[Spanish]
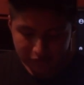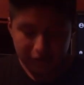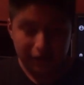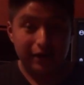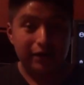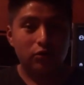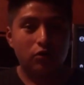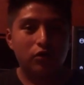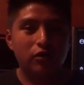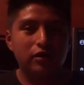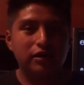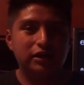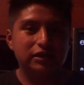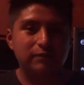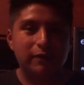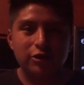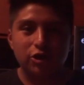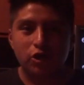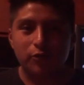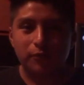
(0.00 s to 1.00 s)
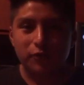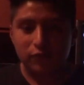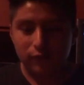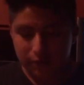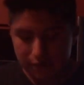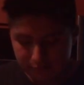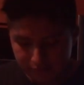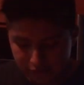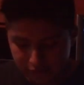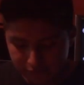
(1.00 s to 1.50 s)
que no es mayor
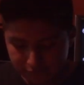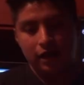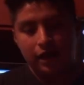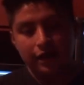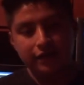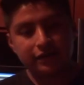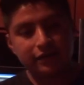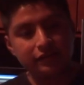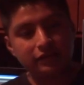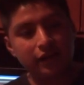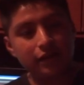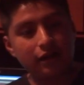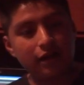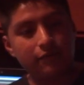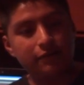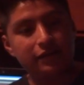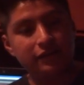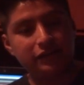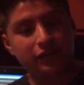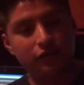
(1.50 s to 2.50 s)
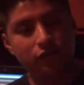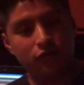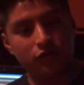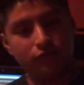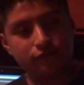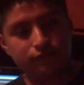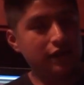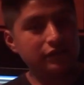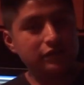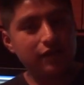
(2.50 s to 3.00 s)
problema. Aquí está el
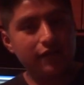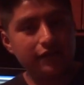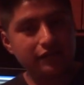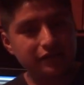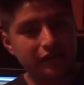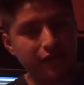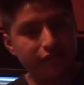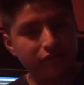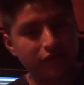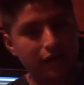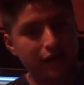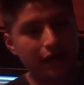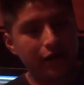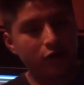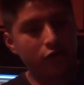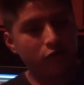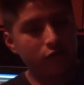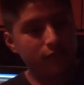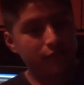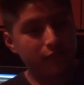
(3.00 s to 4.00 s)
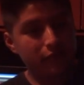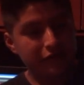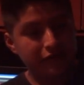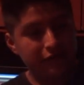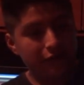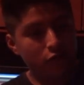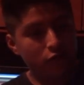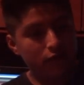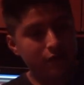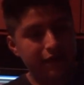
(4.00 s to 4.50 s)
cablecito, está bastante largo,
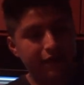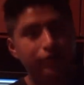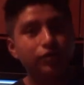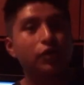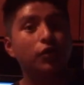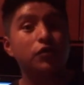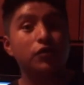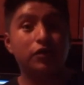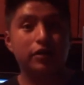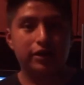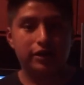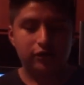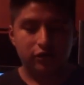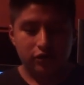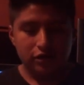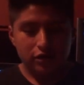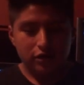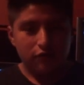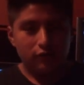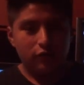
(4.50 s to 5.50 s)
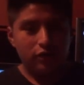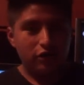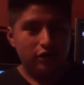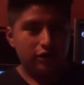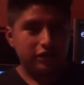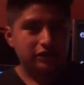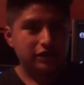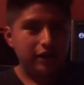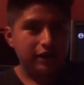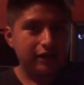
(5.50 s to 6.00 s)
medirá un metro yo creo. Bueno,
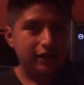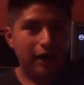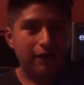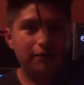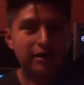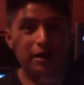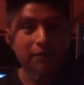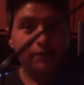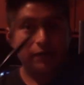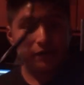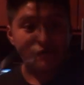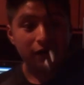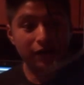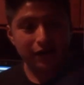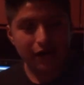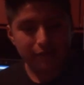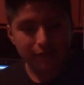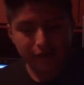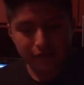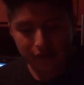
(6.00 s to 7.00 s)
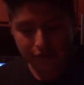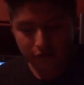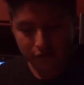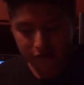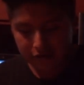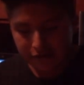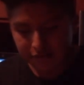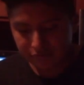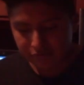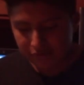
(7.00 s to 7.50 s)
aquí está el cable, el primer cable de
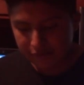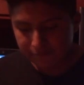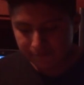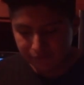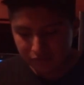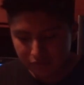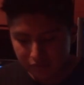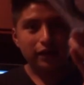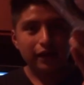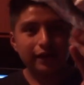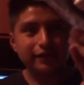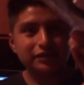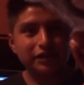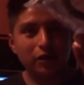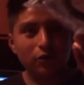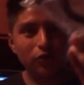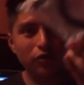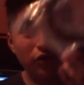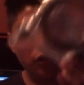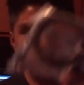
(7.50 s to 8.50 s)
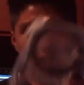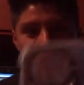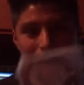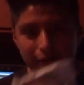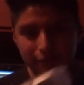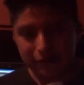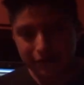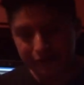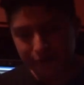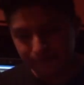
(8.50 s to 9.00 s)
corriente. El segundo
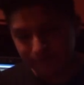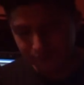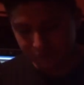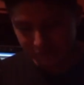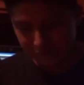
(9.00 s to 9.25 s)
cable